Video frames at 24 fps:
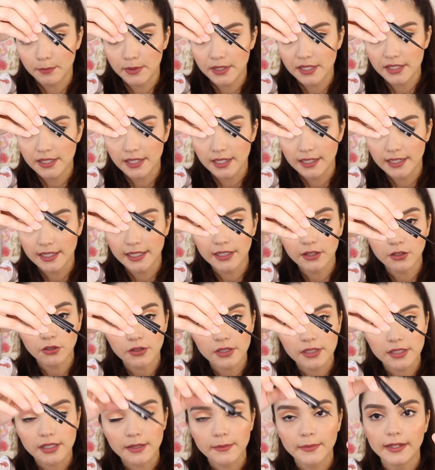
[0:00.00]
pincelito,
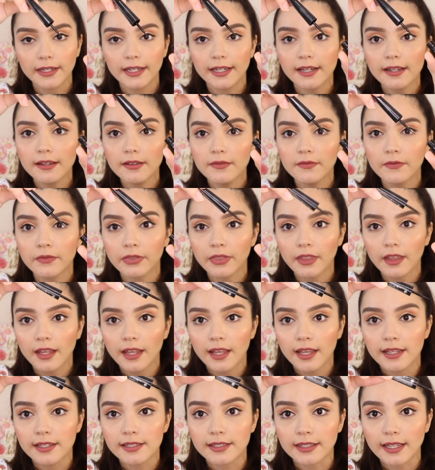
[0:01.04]
de esta manera
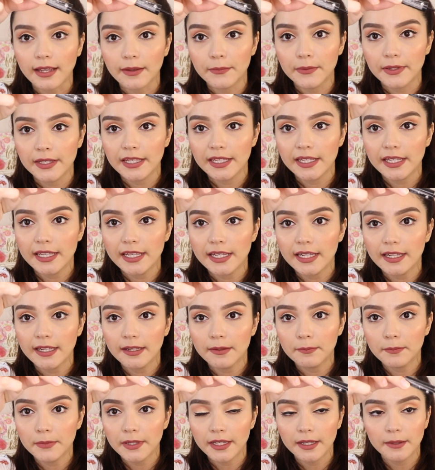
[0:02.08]
está
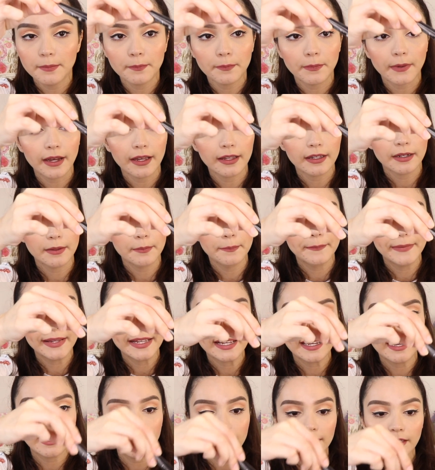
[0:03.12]
bien, bien padre. Me
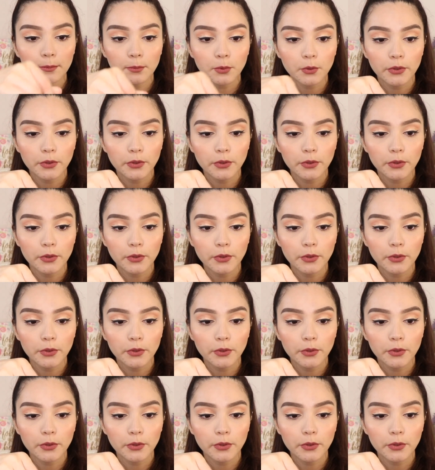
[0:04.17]
encanta